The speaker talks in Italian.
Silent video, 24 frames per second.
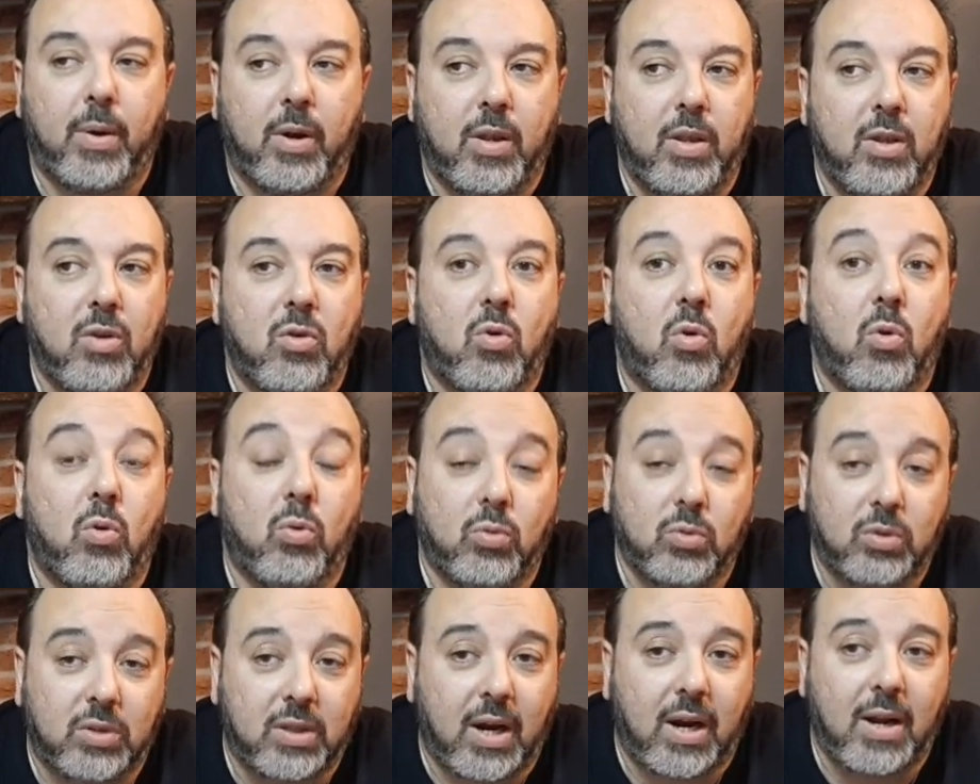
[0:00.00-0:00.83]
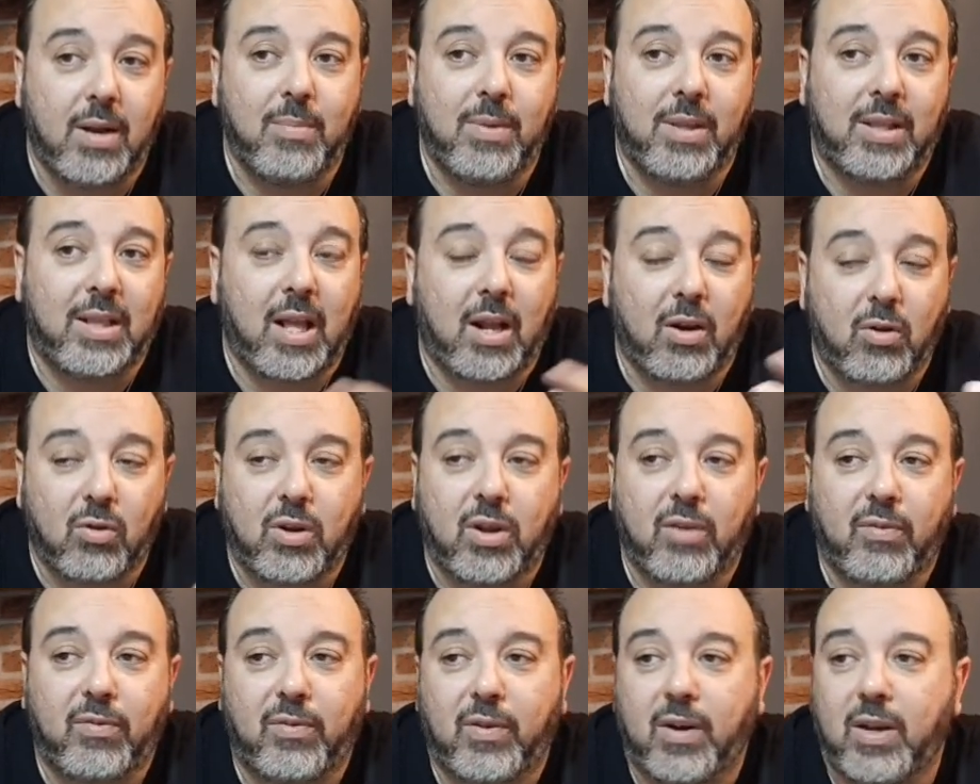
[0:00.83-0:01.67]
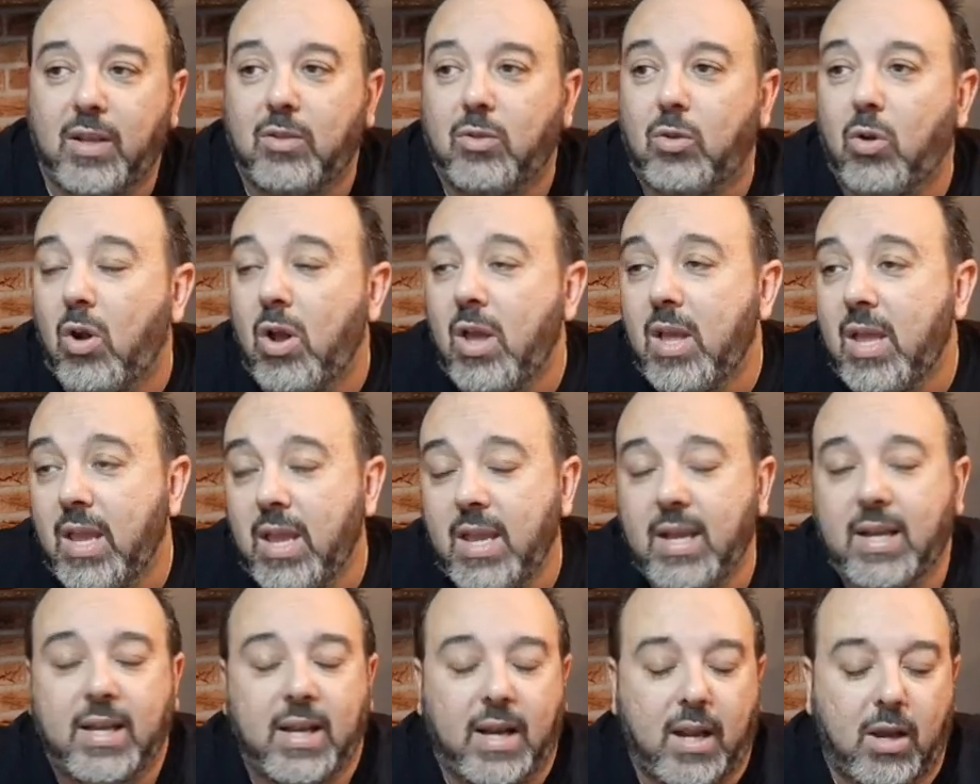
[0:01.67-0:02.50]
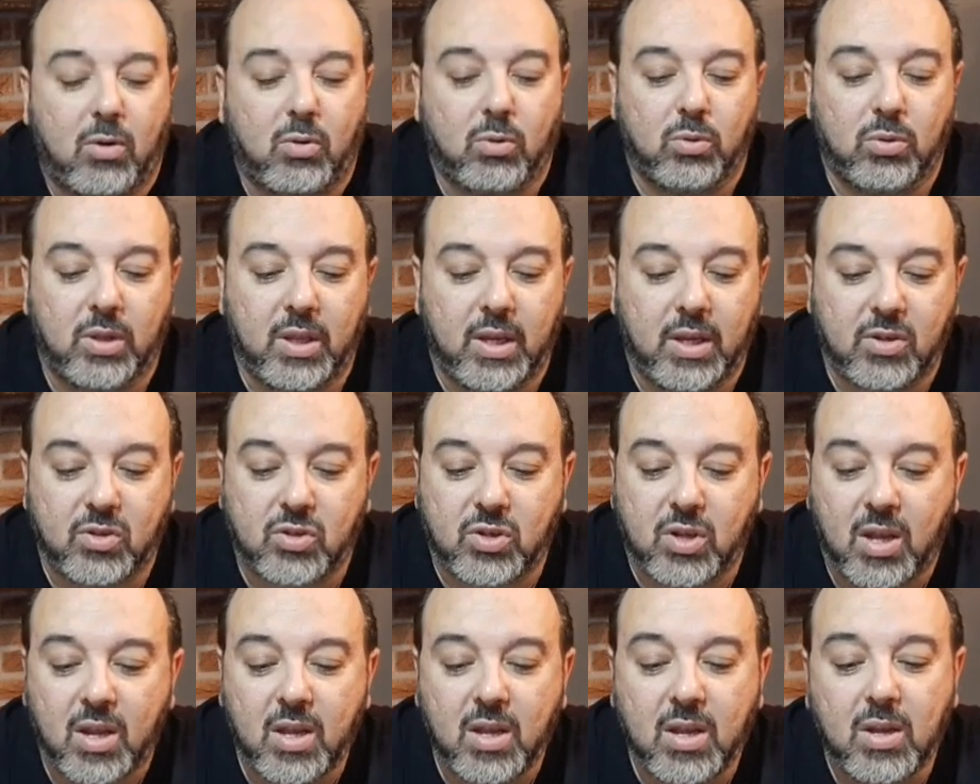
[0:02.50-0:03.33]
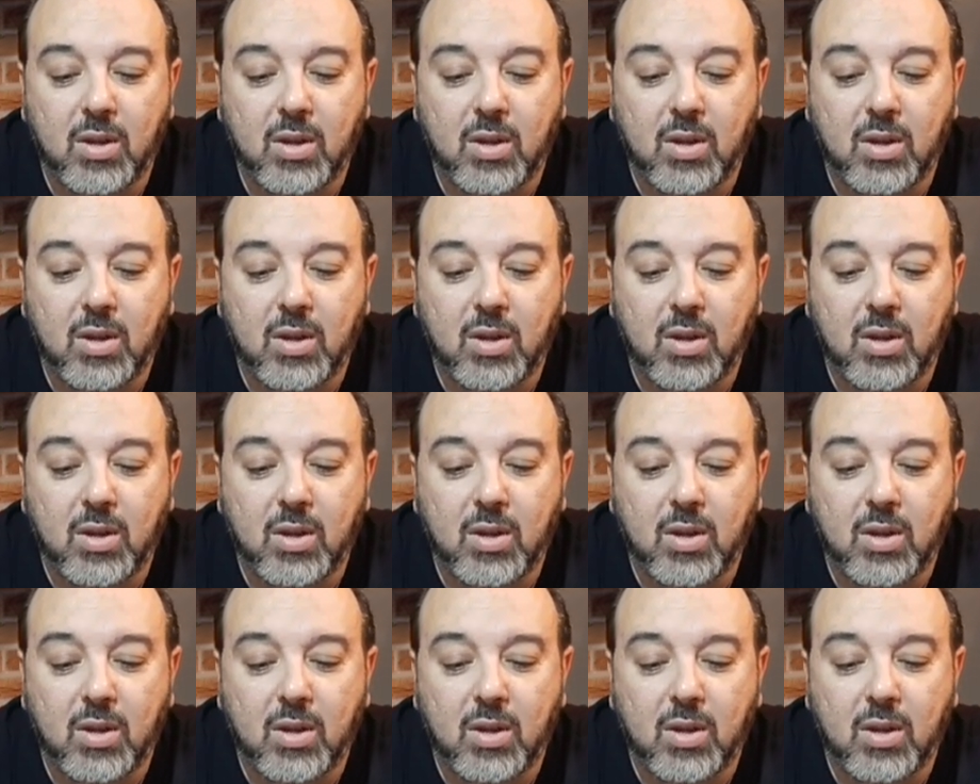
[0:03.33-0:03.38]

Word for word: incontra il metallo che è freddo e crea condensa.